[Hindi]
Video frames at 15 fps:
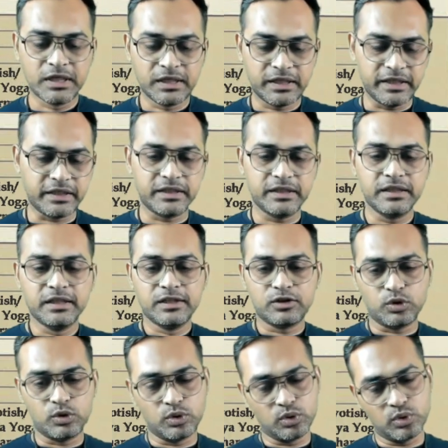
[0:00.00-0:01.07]
ठीक
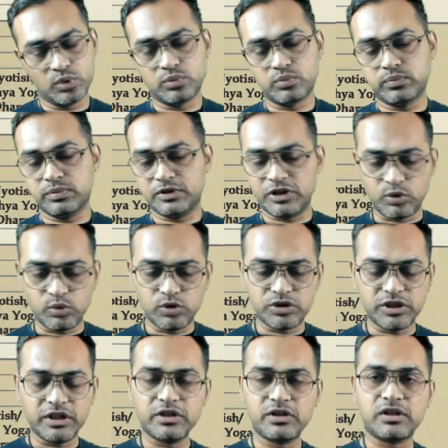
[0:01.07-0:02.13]
तो जरूर
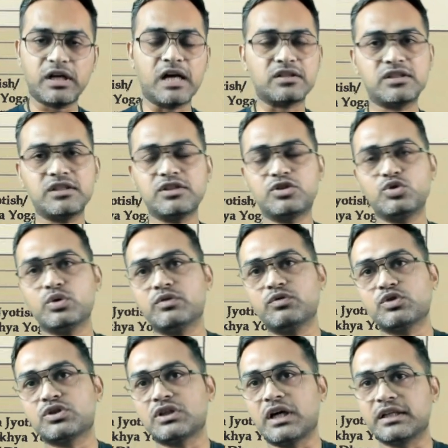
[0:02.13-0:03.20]
से क्लासेस जो है
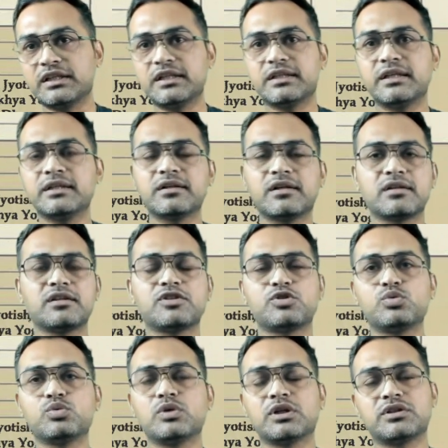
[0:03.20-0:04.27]
वो सारी अटेंड करना
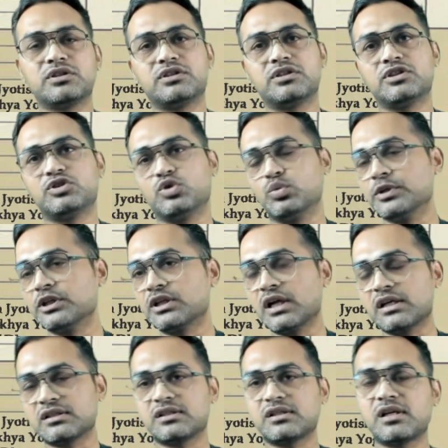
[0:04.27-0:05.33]
शुरू कर दीजिए जो भी
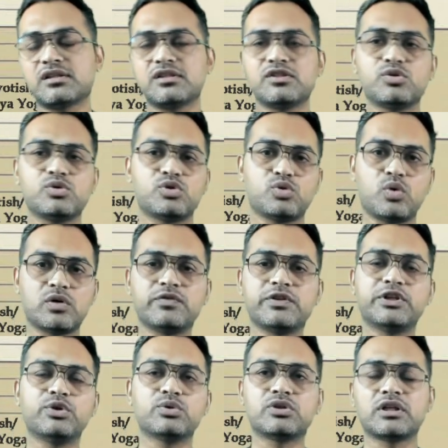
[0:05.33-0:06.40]
क्लासेस आती हैं जो शॉर्ट
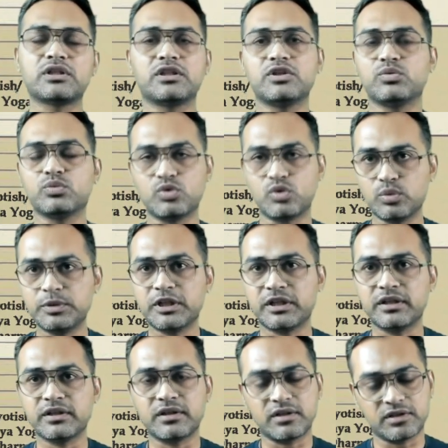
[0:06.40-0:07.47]
वीडियोज आते हैं उनको भी
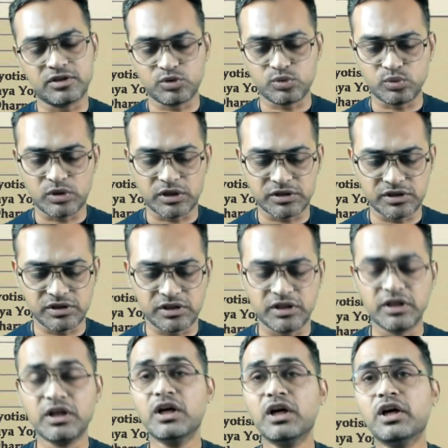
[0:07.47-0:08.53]
अटेंड करना शुरू कर
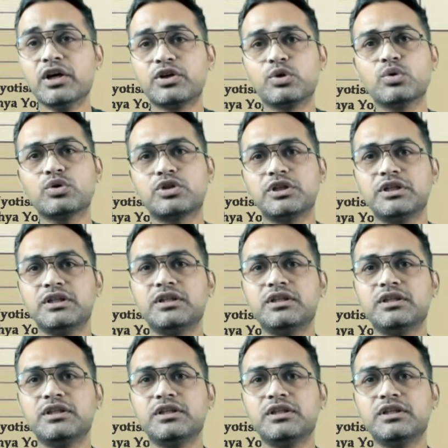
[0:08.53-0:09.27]
दीजिए क्योंकि